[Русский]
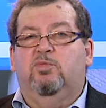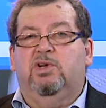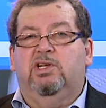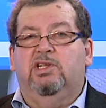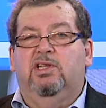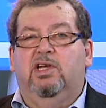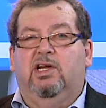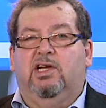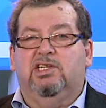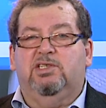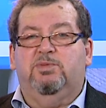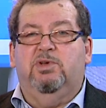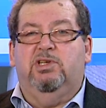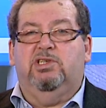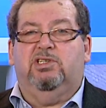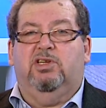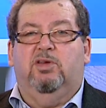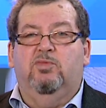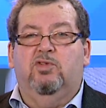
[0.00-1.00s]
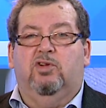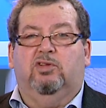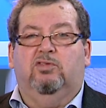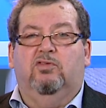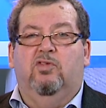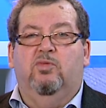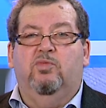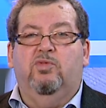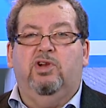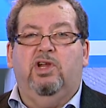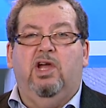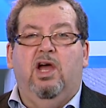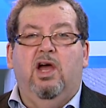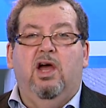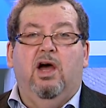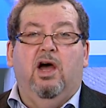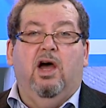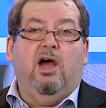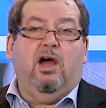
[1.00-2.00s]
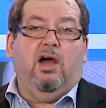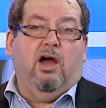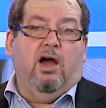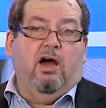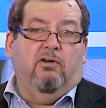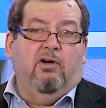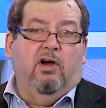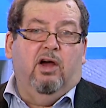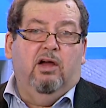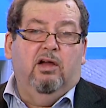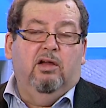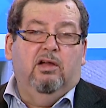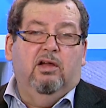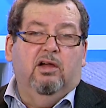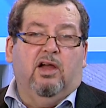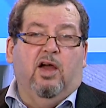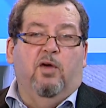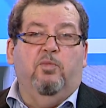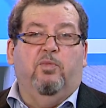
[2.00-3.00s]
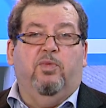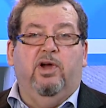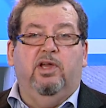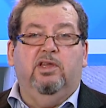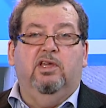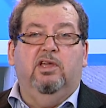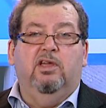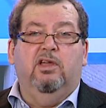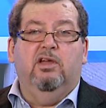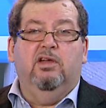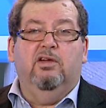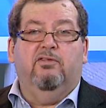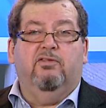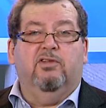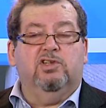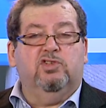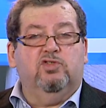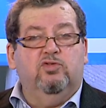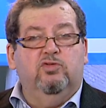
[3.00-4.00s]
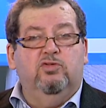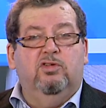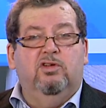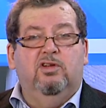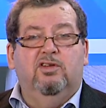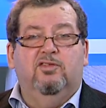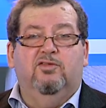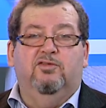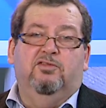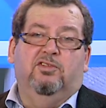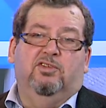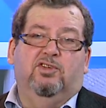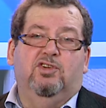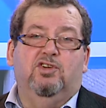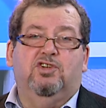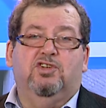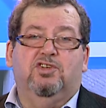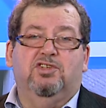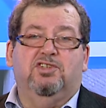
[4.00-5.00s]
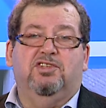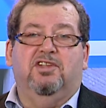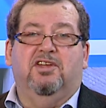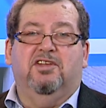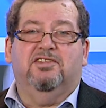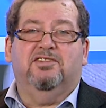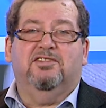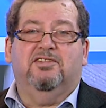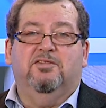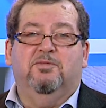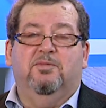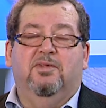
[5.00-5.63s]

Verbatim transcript: бренда косметики Мертвого моря Ахава компанией Фасун в 2016.